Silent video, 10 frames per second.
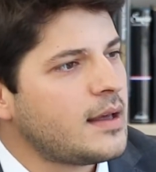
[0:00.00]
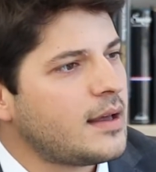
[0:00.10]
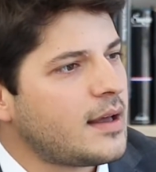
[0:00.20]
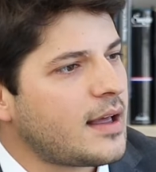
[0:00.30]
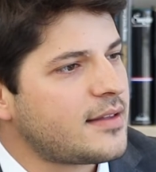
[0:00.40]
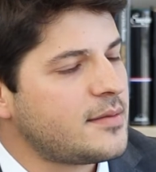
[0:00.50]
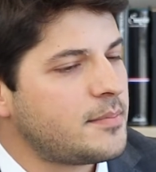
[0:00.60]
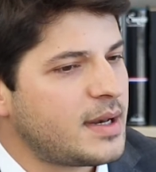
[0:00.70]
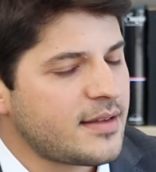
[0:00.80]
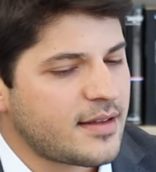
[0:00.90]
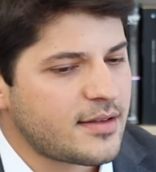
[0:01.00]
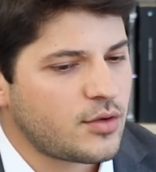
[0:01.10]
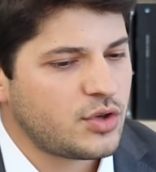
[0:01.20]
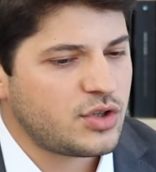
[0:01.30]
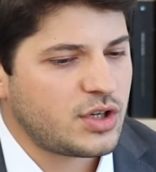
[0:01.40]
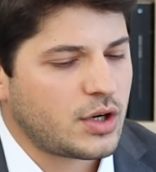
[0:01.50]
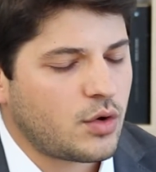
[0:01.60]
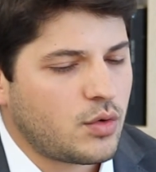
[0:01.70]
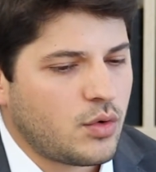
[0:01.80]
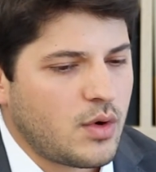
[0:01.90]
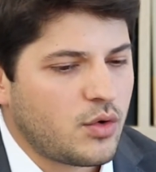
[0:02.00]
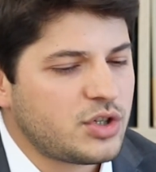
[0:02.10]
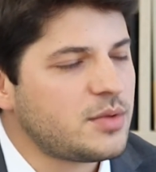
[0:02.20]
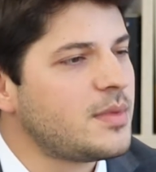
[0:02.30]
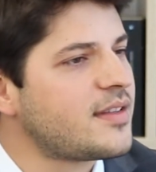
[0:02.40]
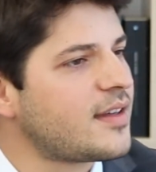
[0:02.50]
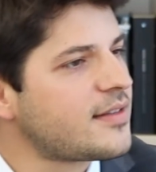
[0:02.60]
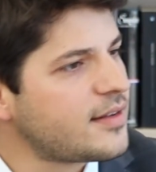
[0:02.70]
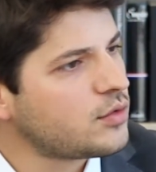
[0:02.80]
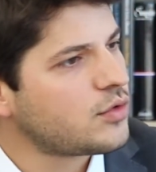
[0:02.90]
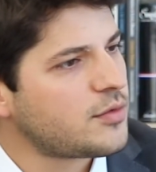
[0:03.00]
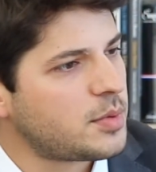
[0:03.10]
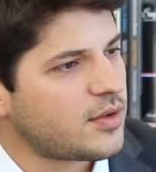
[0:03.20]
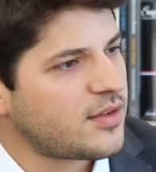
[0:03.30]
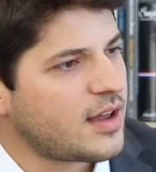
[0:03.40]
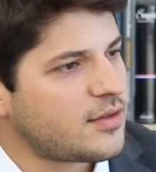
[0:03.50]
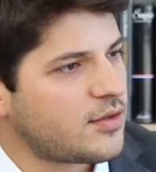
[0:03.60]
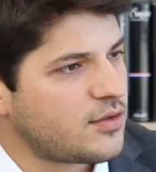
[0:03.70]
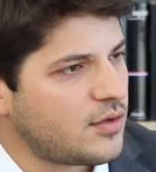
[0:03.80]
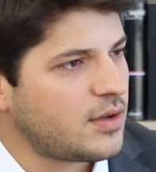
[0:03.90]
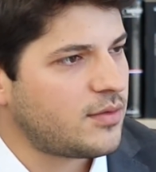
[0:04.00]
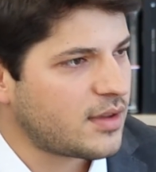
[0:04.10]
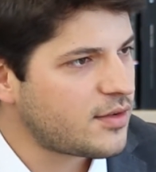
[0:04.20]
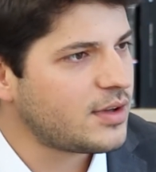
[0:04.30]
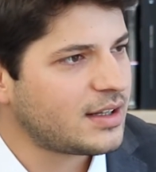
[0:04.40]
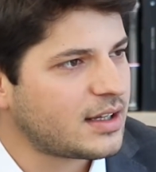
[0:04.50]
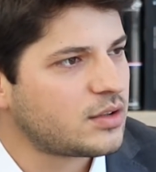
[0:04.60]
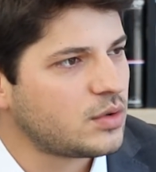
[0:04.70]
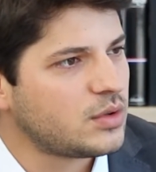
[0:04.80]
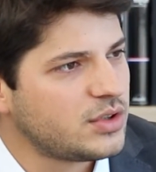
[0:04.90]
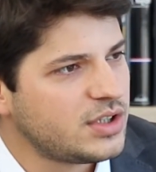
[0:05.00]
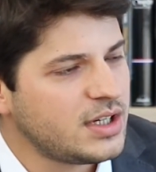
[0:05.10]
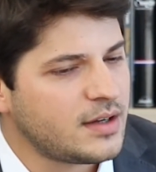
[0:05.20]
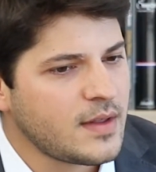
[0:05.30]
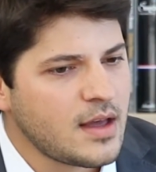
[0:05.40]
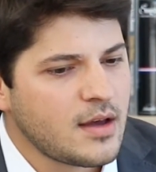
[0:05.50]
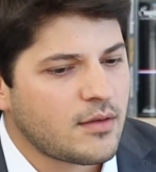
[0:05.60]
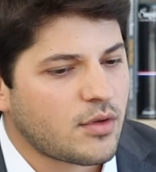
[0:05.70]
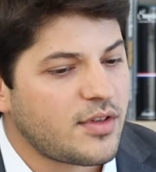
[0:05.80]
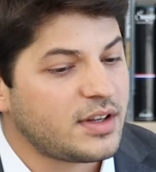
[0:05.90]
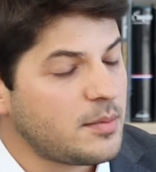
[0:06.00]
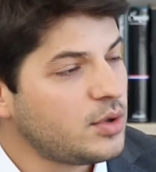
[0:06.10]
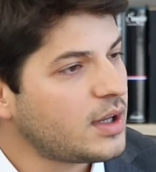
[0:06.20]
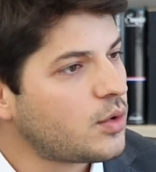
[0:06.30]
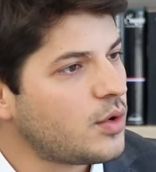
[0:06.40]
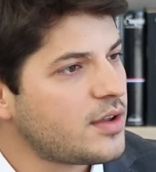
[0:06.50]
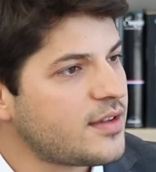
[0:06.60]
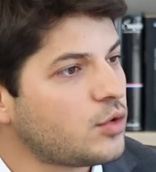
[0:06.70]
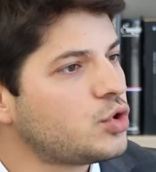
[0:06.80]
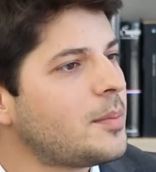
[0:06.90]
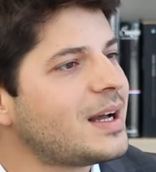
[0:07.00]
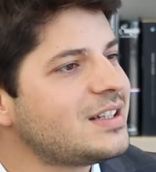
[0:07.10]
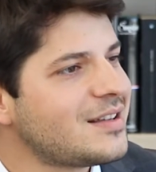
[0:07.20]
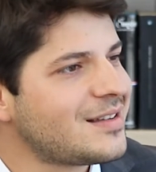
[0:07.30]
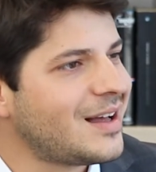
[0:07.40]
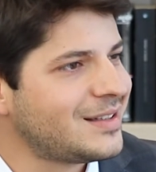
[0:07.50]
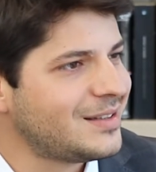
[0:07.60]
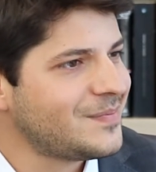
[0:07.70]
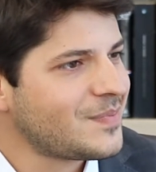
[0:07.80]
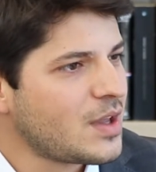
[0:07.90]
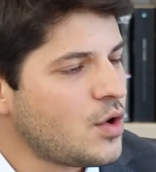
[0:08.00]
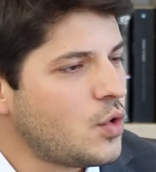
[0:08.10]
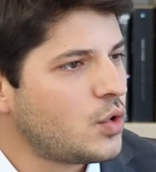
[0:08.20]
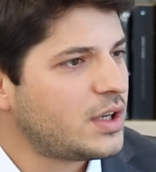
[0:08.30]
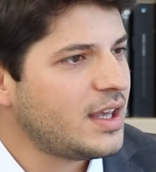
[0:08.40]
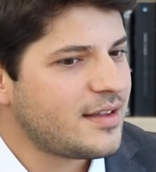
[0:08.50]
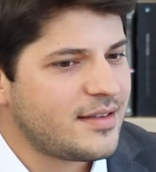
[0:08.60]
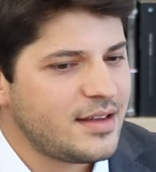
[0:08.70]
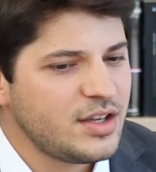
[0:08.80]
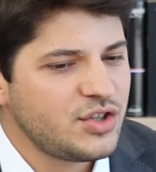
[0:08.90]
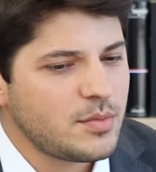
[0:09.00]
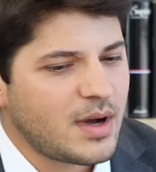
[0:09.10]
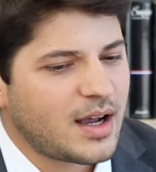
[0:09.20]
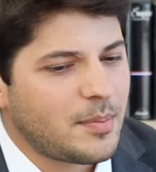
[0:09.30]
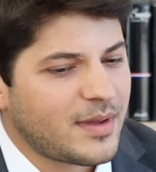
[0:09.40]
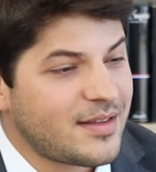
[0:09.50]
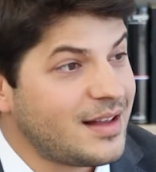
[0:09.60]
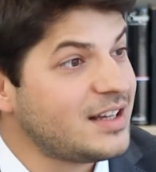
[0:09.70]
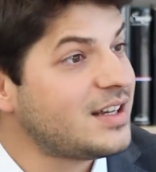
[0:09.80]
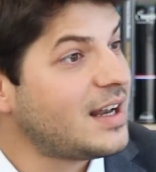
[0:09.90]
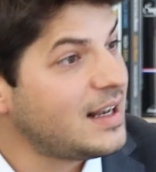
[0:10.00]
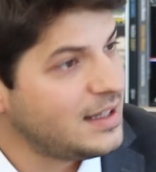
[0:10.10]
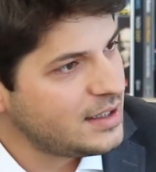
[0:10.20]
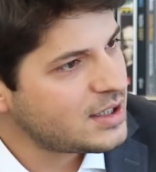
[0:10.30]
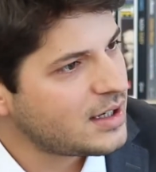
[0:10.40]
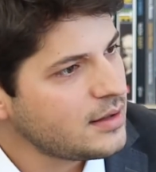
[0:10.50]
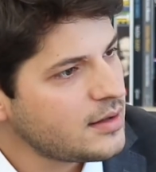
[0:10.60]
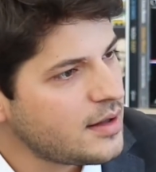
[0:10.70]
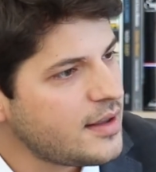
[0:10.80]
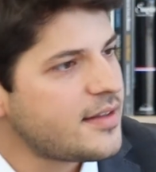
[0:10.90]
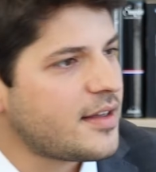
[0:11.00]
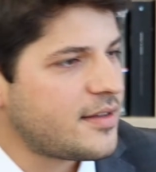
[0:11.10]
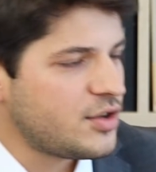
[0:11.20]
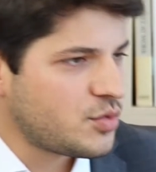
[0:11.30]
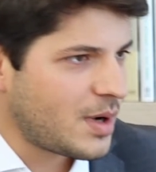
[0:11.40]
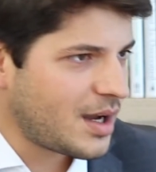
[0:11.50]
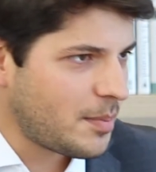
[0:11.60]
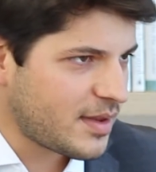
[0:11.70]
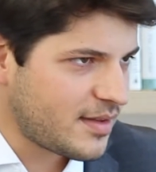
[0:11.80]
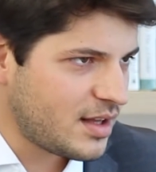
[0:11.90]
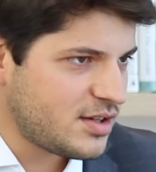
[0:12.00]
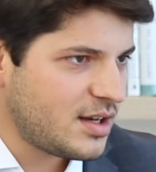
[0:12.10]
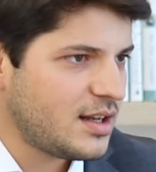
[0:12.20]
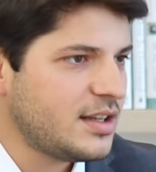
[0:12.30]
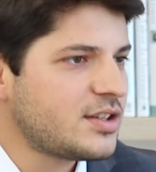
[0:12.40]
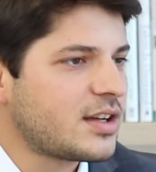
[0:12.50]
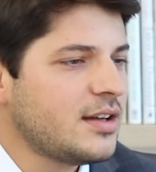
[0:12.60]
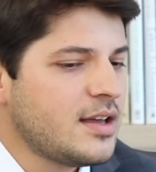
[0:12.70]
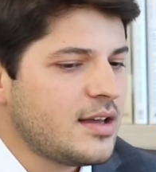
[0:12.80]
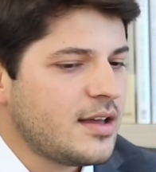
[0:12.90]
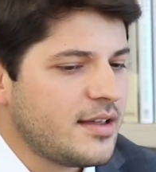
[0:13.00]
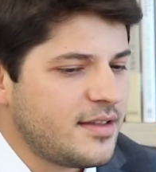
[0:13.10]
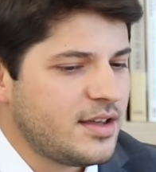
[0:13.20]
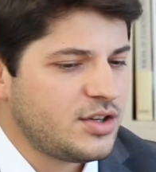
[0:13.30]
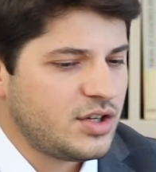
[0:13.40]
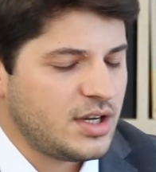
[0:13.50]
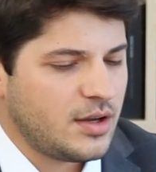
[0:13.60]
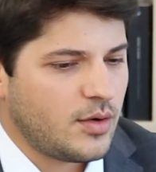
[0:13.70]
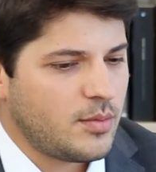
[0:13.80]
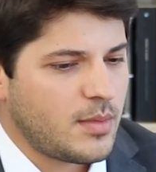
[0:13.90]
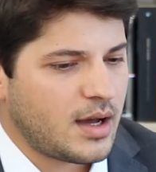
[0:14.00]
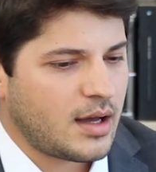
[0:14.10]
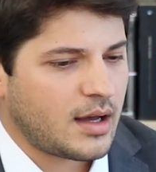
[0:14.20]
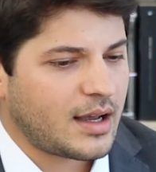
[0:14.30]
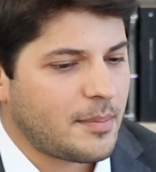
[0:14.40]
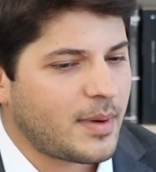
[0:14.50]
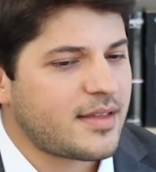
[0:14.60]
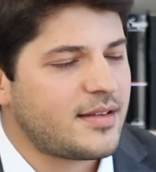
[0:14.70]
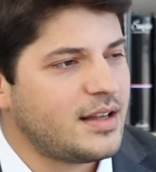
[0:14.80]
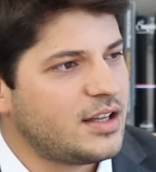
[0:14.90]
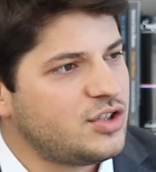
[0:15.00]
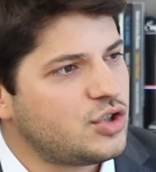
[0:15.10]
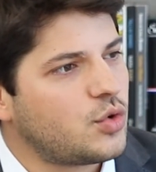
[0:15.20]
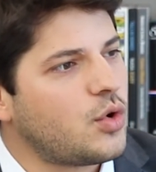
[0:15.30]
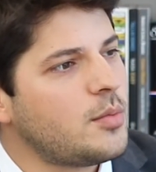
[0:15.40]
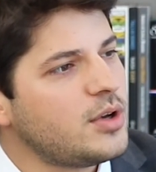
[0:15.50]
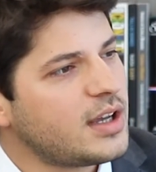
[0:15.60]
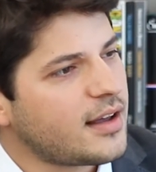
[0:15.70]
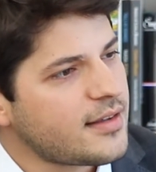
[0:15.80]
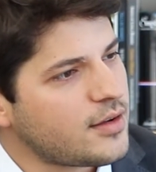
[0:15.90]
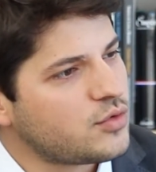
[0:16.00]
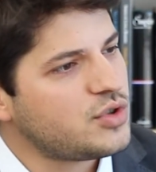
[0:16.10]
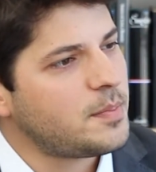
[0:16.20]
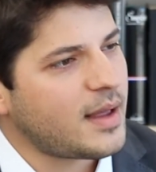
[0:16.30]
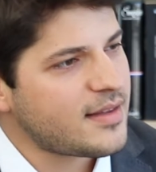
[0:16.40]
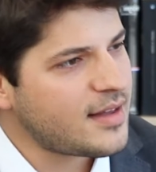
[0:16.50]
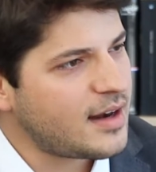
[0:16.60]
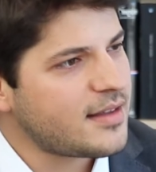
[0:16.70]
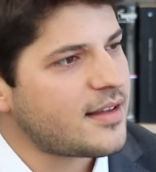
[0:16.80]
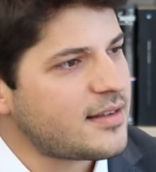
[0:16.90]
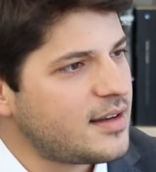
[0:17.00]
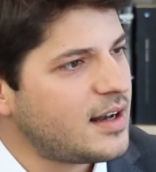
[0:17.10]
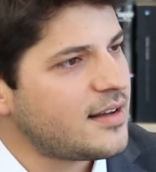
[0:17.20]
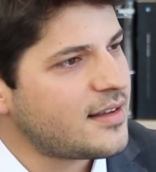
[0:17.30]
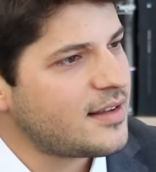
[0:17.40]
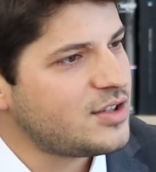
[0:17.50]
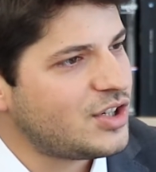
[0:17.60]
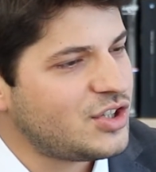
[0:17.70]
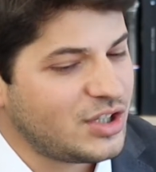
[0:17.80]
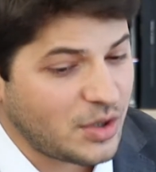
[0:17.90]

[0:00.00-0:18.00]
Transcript: É, as empresas hoje, com a otimização dos processos e o avanço da tecnologia, você tem muita coisa automatizada, o que exige uma capacidade analítica isso exige uma capacidade analítica, exige uma capacidade de comunicação, de passar essas análises adiante.